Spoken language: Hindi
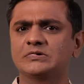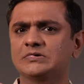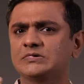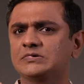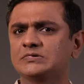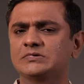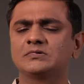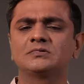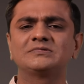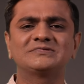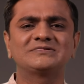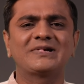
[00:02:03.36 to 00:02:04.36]
रविवार
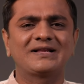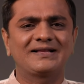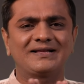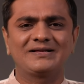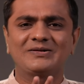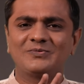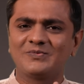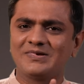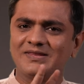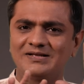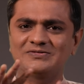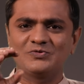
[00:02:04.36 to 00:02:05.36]
29 अक्टूबर
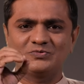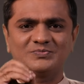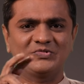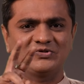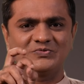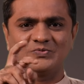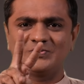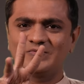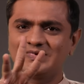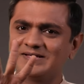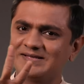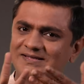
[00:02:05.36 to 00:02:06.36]
की शाम को
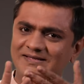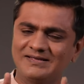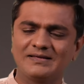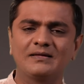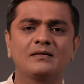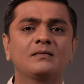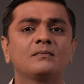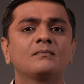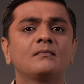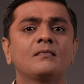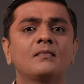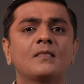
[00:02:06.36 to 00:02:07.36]
एक व्यक्ति ने
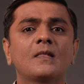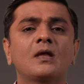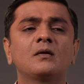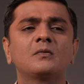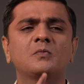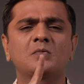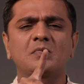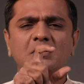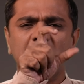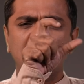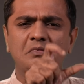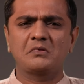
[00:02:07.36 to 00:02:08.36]
त्रिशूर
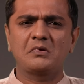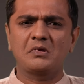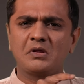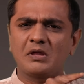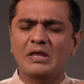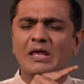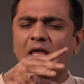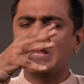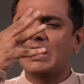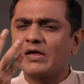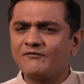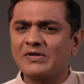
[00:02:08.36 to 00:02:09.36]
पुलिस के सामने
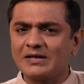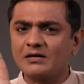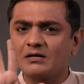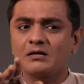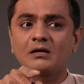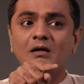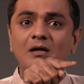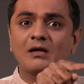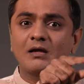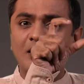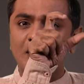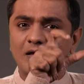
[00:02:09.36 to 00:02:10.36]
यह कहते
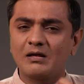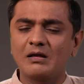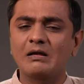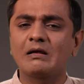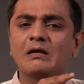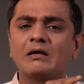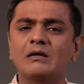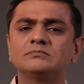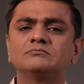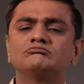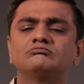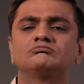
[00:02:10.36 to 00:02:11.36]
हुए आत्मसमर्पण
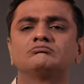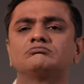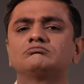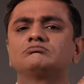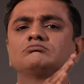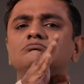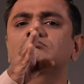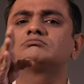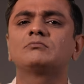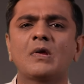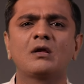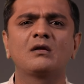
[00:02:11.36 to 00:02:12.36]
कर दिया
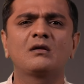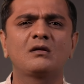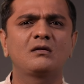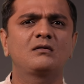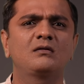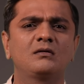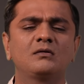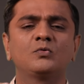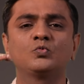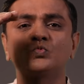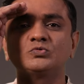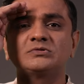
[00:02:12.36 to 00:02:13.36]
कि वह
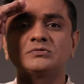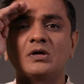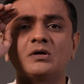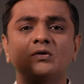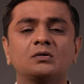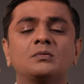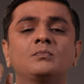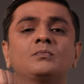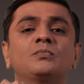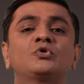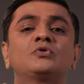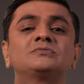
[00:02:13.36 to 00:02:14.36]
विस्फोट के लिए
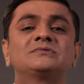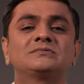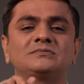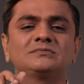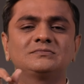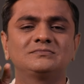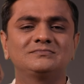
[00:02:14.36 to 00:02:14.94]
जिम्मेदार है